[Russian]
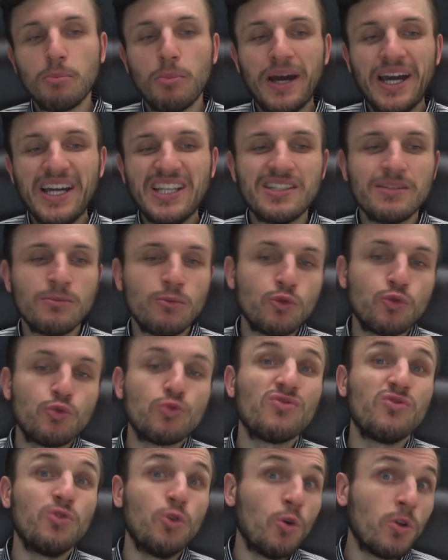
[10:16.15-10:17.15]
поэтому
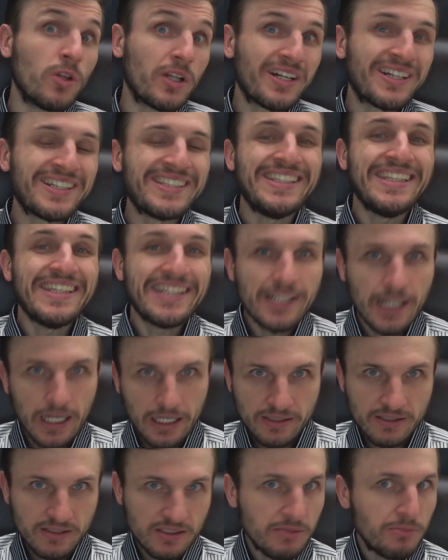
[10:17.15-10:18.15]
тут в долларах
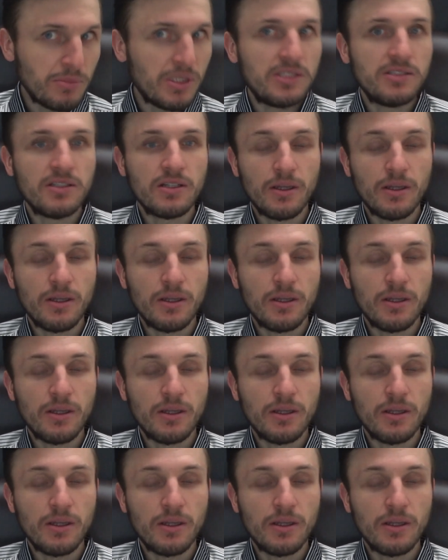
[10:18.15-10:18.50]
никак с ним нельзя